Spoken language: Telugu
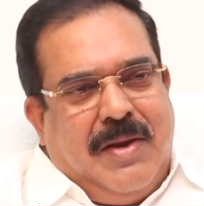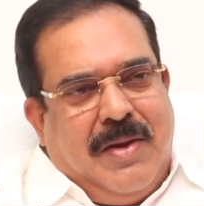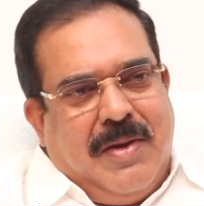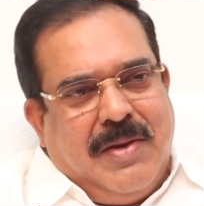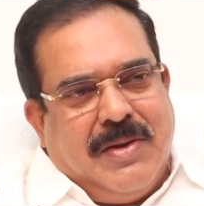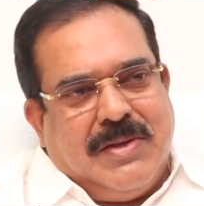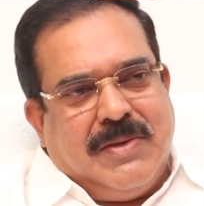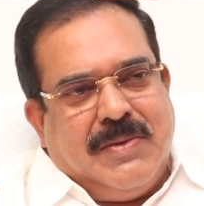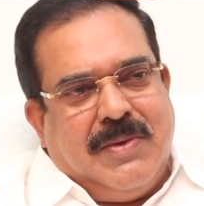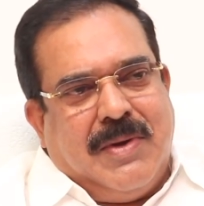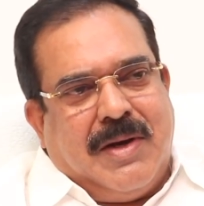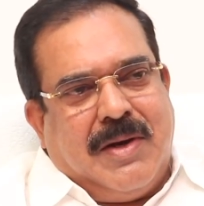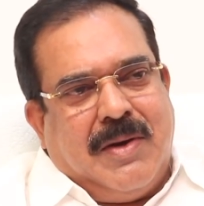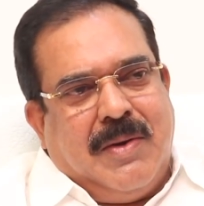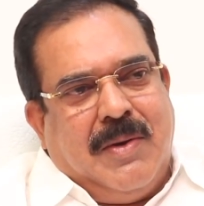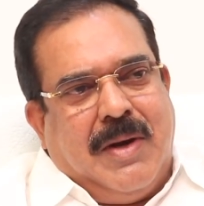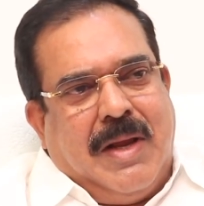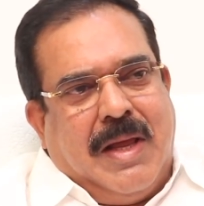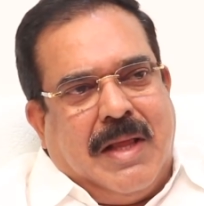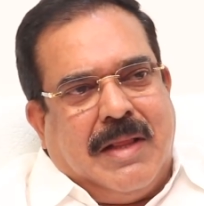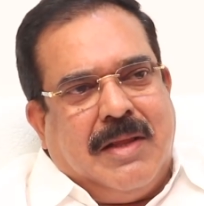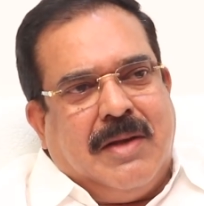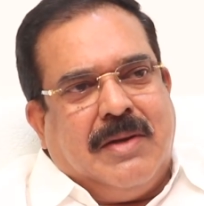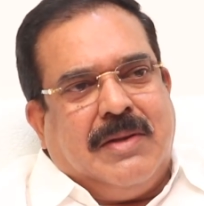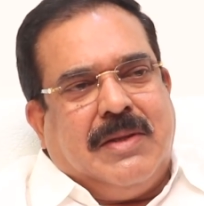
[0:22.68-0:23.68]

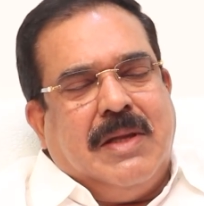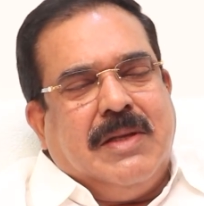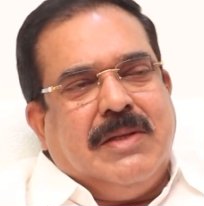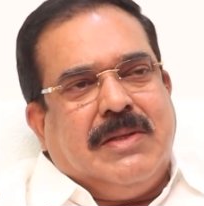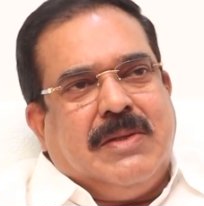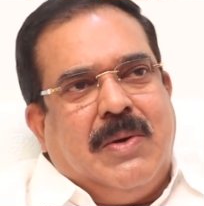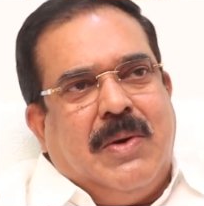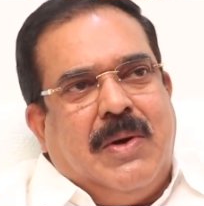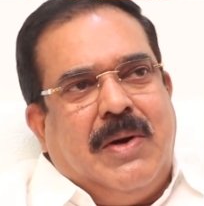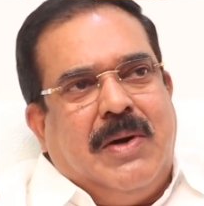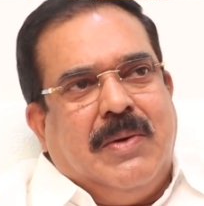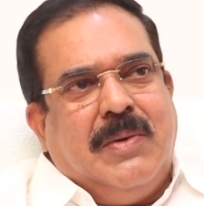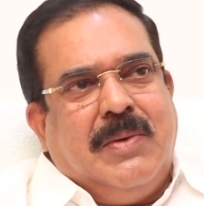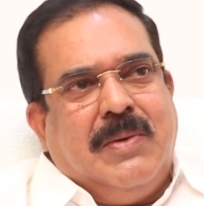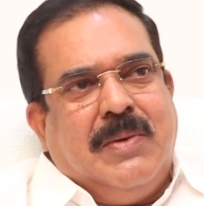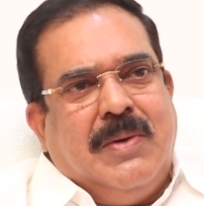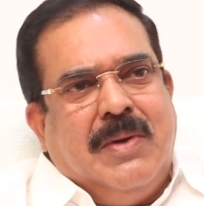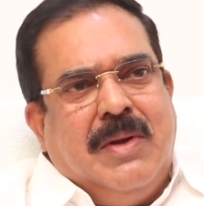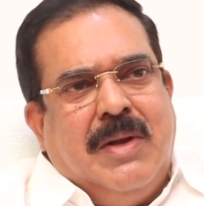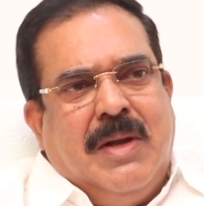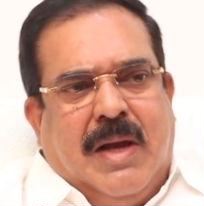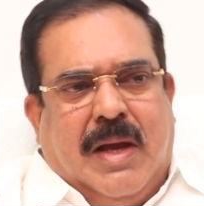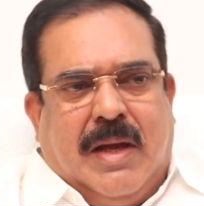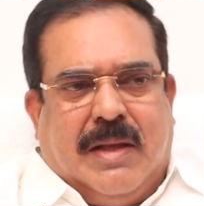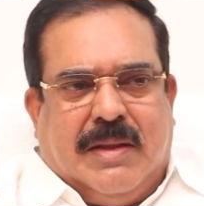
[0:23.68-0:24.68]
నియోజకవర్గంలో అందరూ తెలిసిన వాళ్ళు
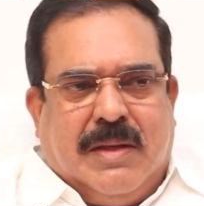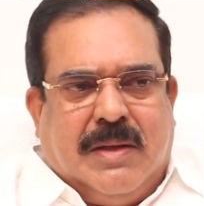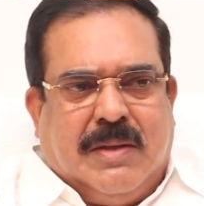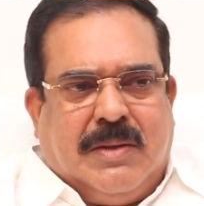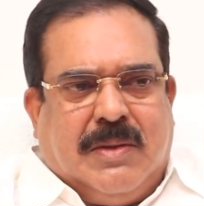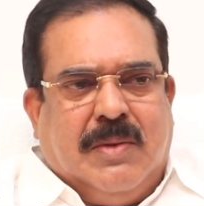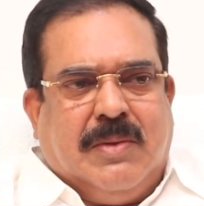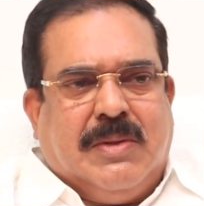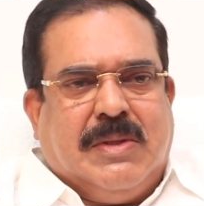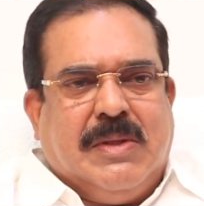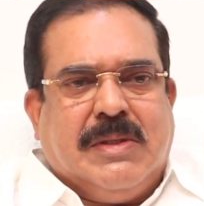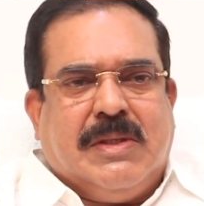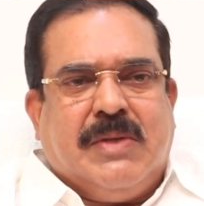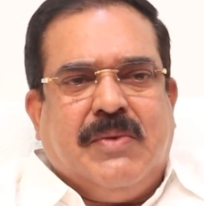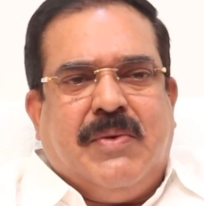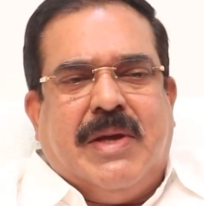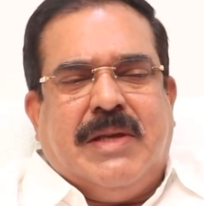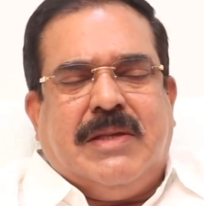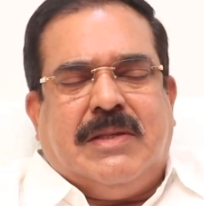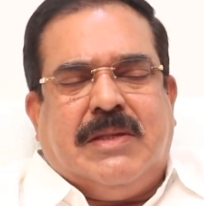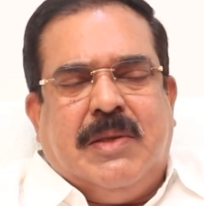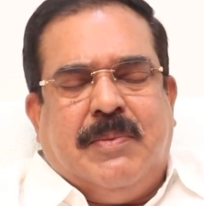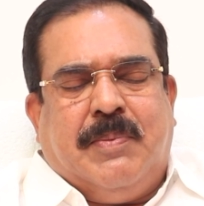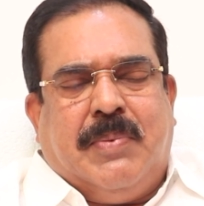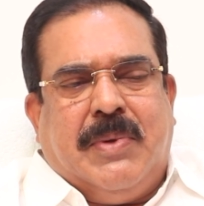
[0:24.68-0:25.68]
అందరితో వచ్చేసి
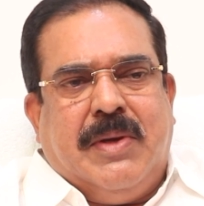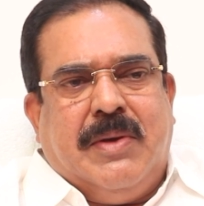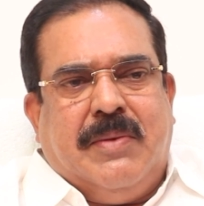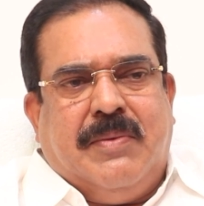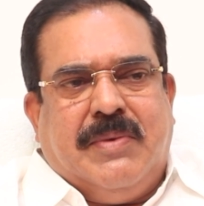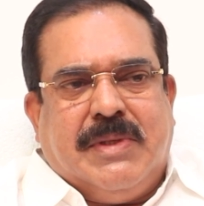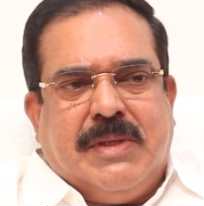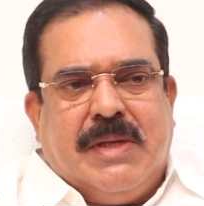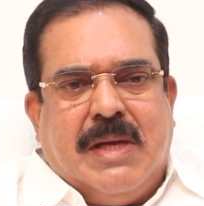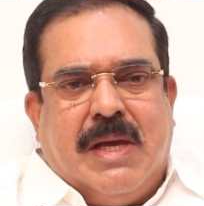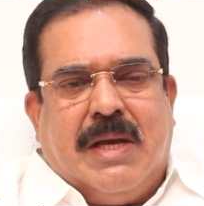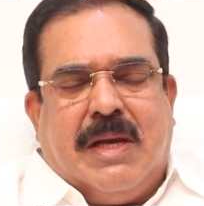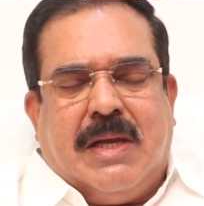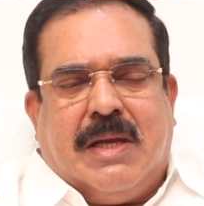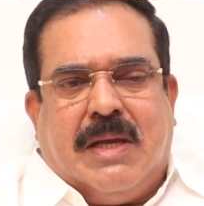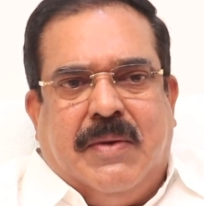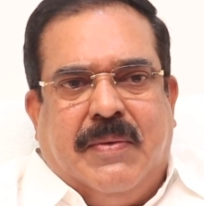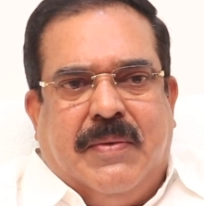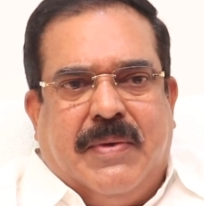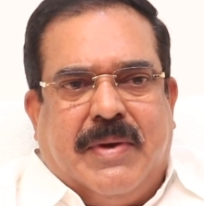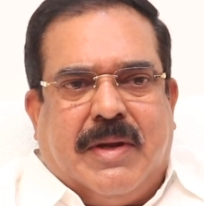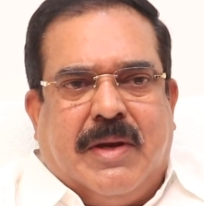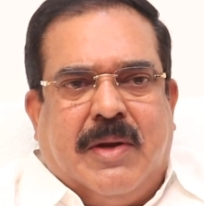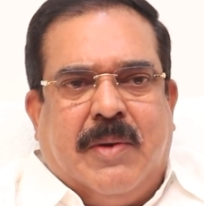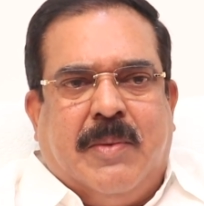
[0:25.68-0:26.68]
వైసీపీ విజయానికి
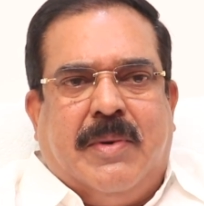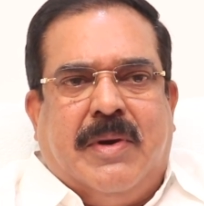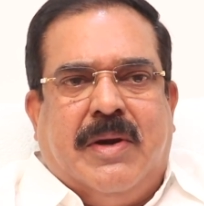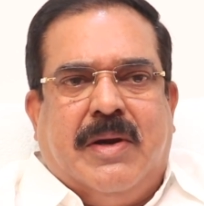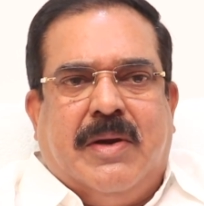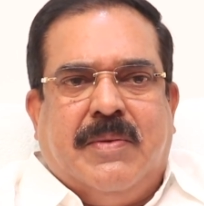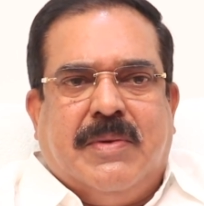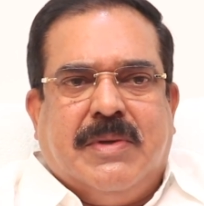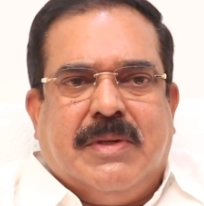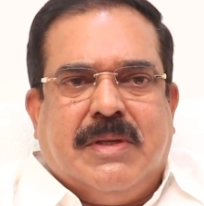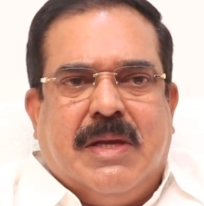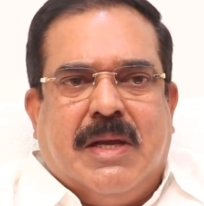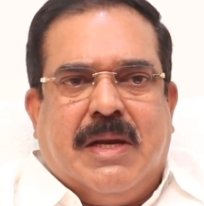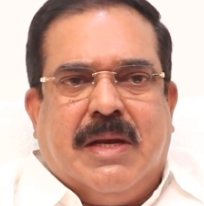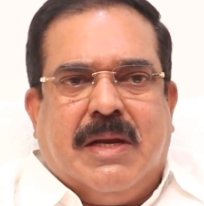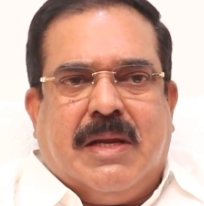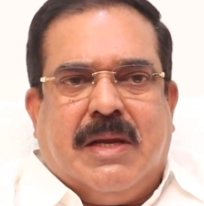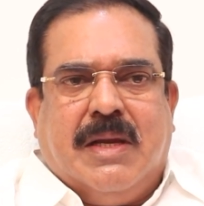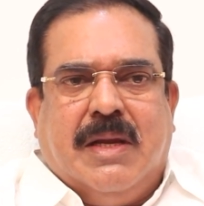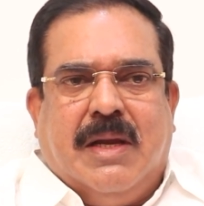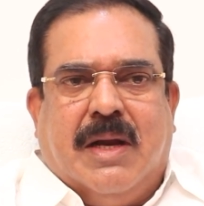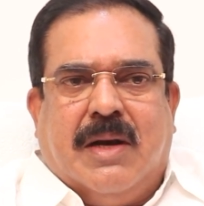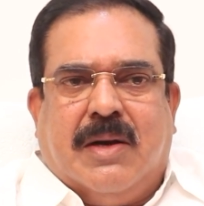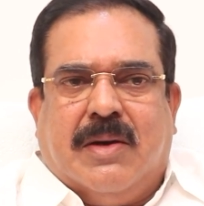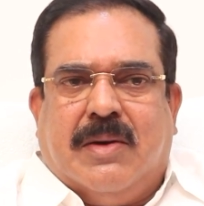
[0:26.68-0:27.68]
విక్రమరెడ్డి
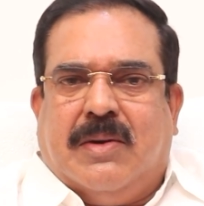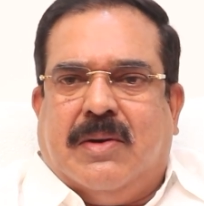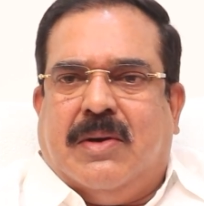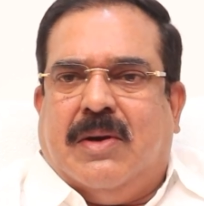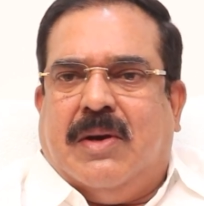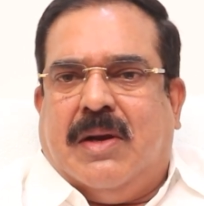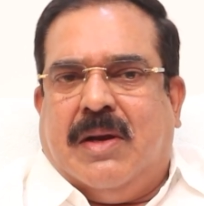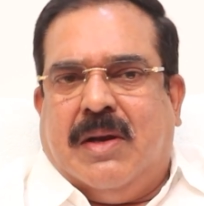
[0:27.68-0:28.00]
విజయానికి అక్కడ